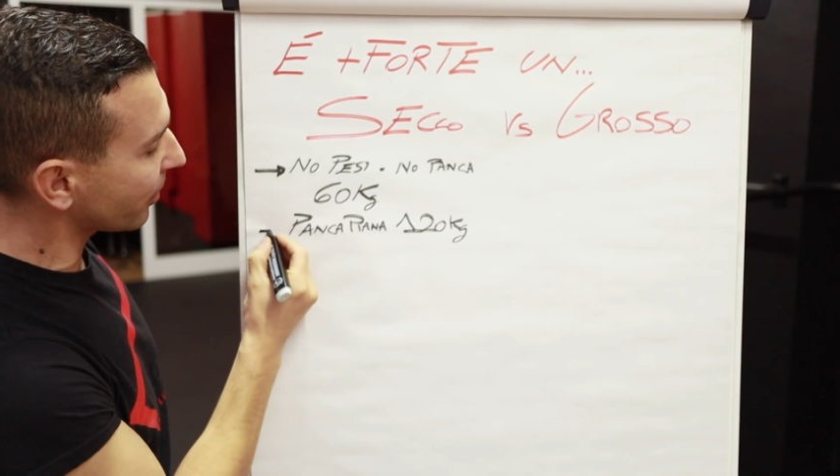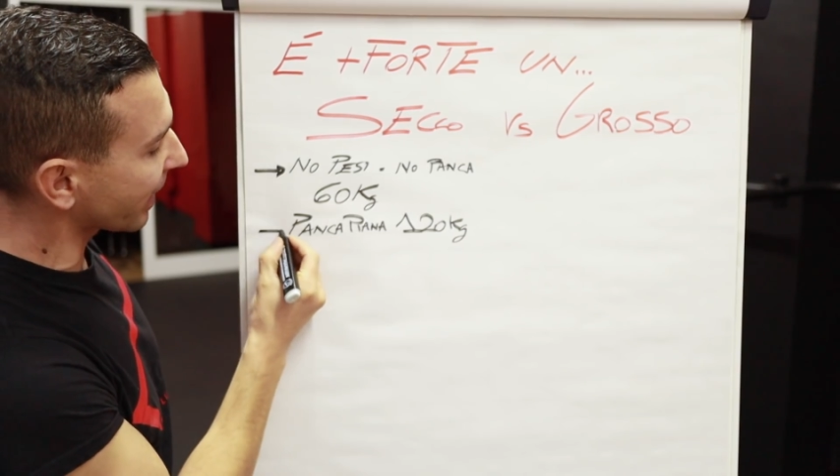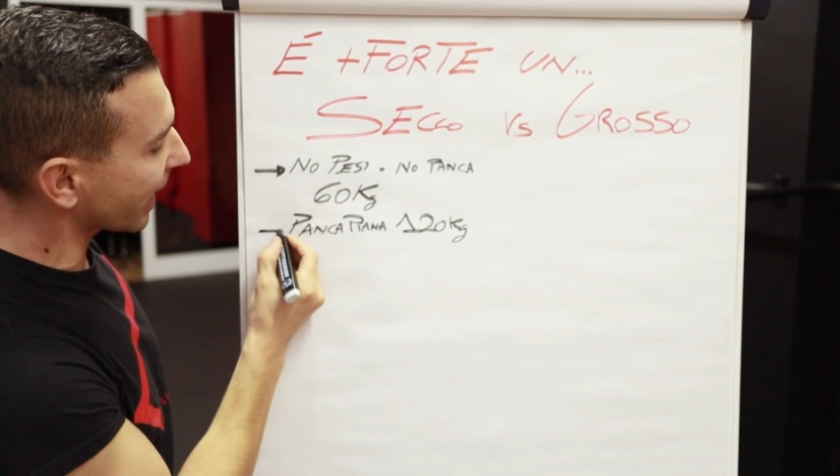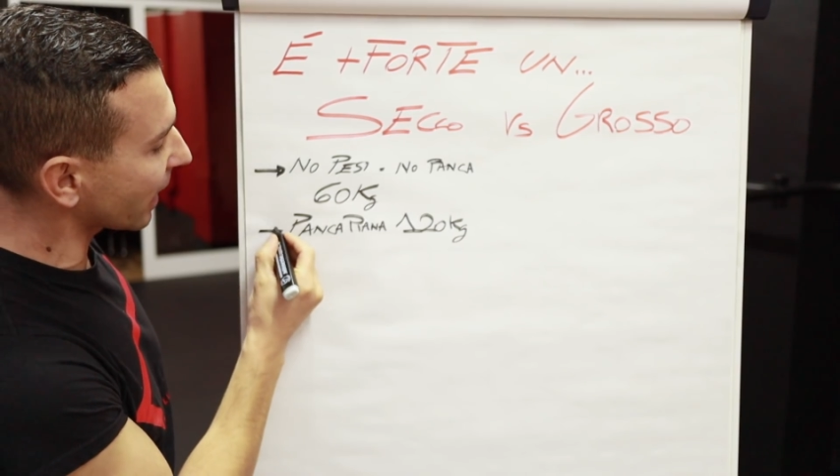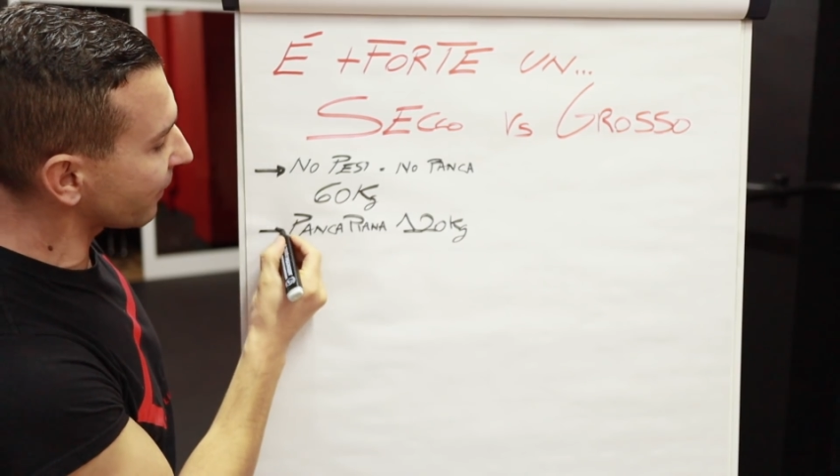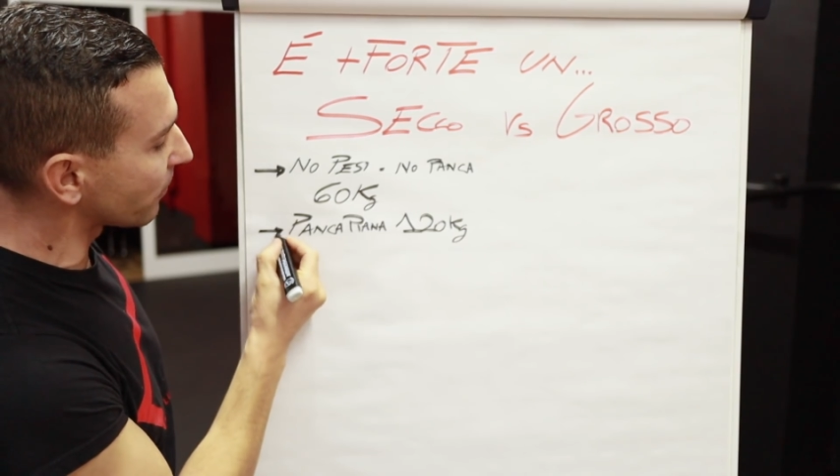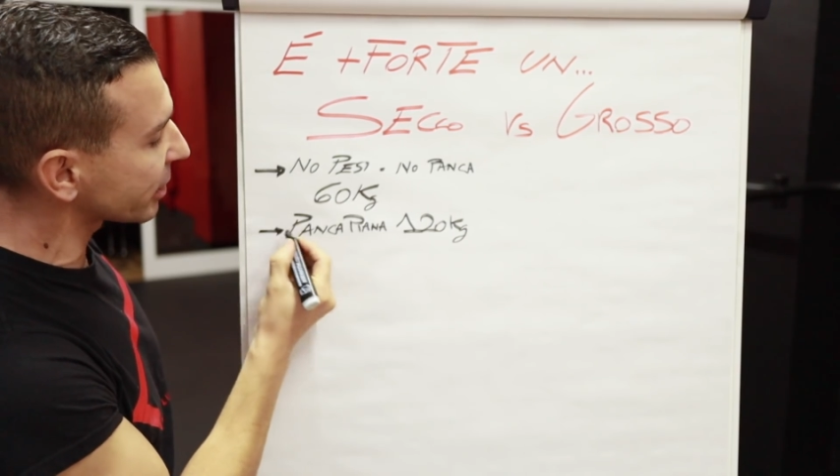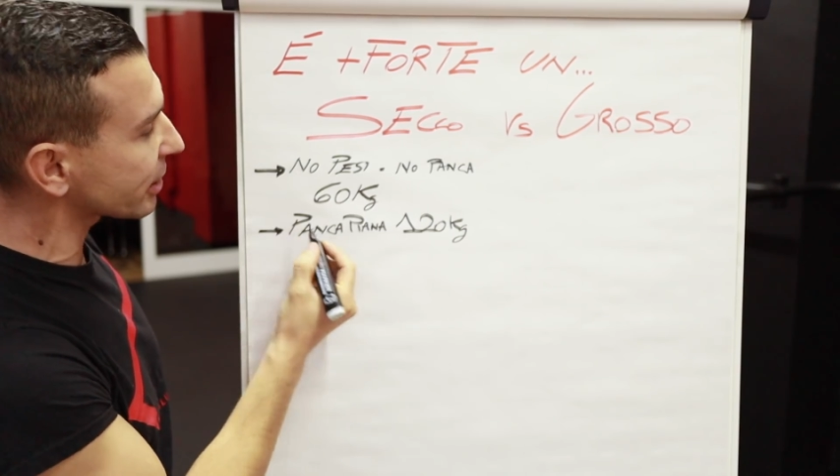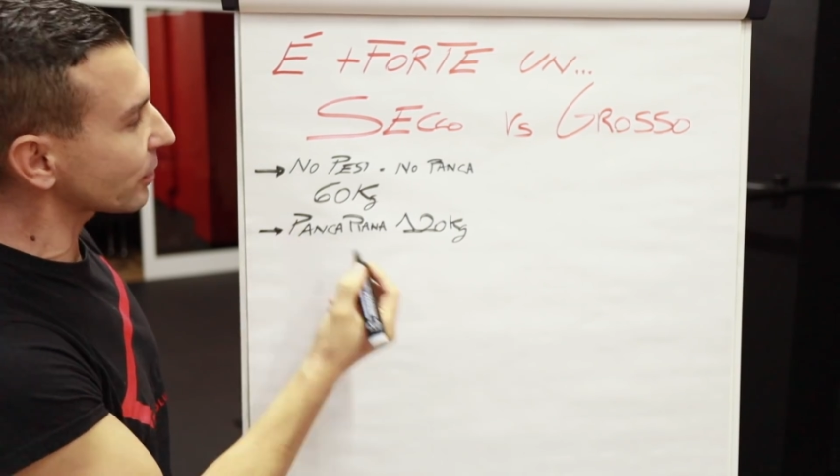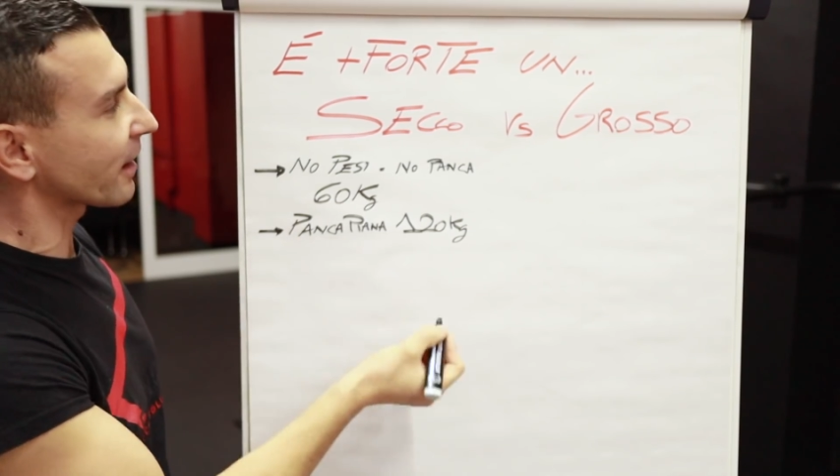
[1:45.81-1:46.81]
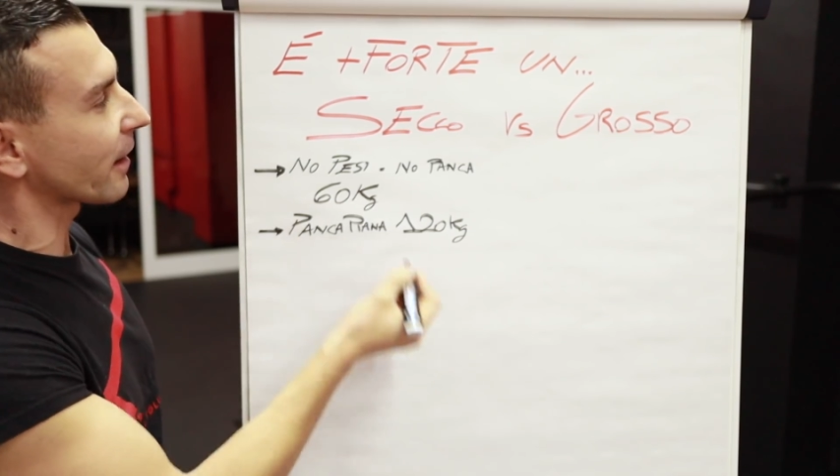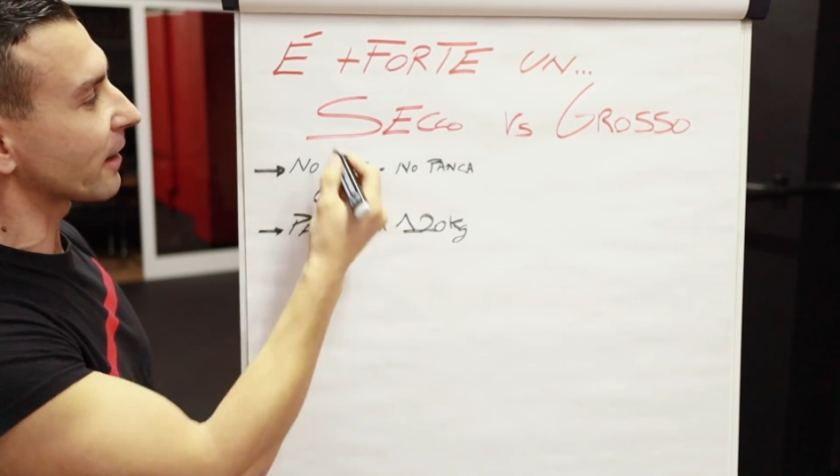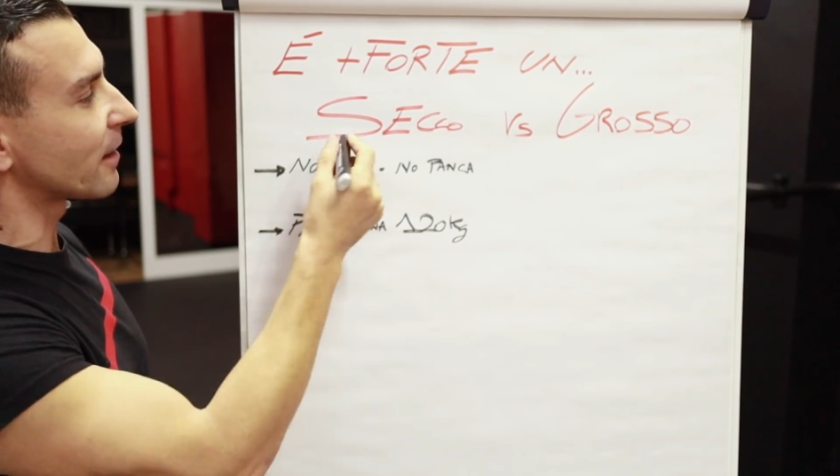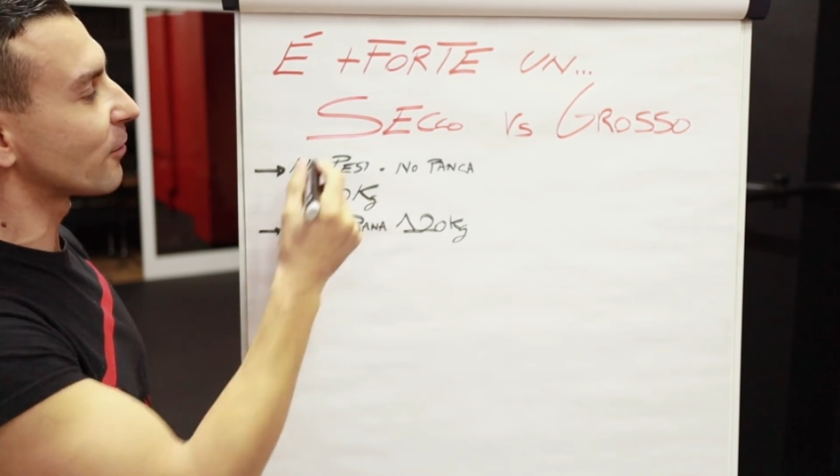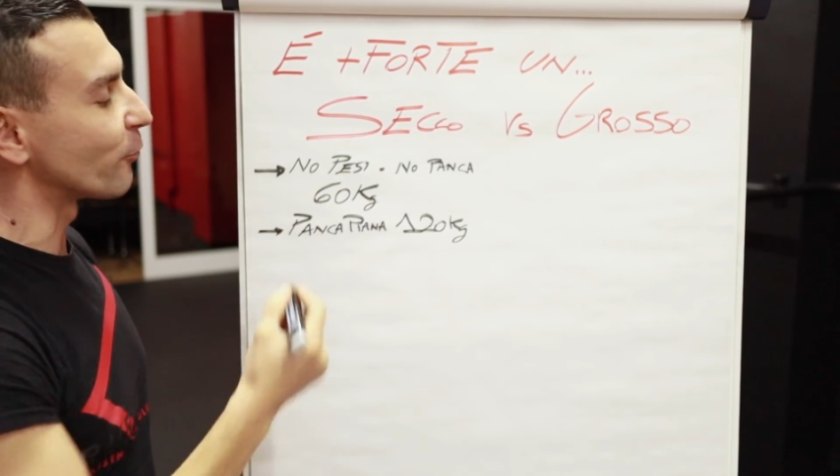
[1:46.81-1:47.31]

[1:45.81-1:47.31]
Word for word: poi magari vi mostro anche